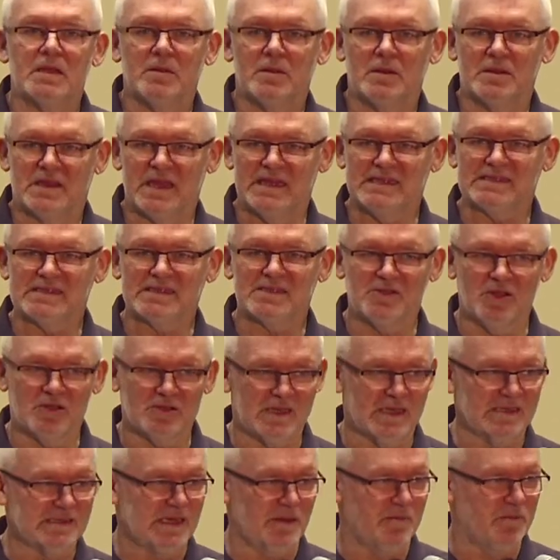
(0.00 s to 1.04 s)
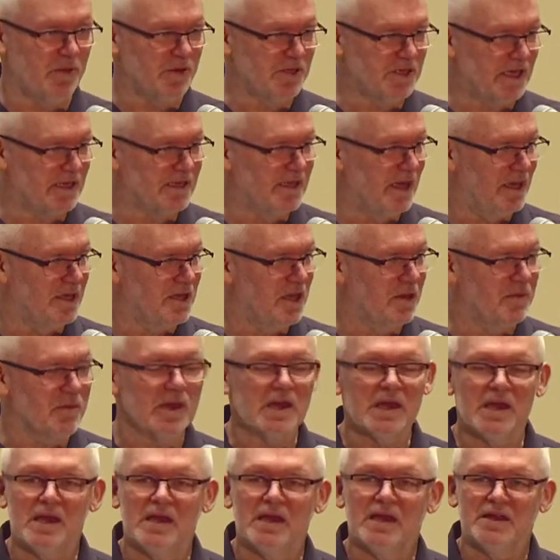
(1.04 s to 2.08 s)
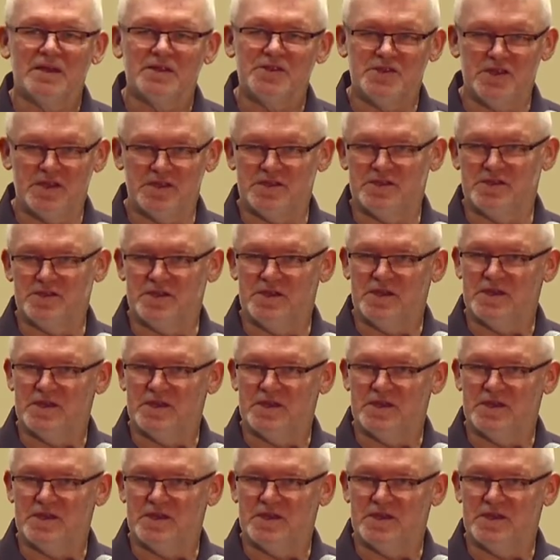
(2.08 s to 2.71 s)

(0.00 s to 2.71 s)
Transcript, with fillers: Tęsknota za posiadaniem dzieci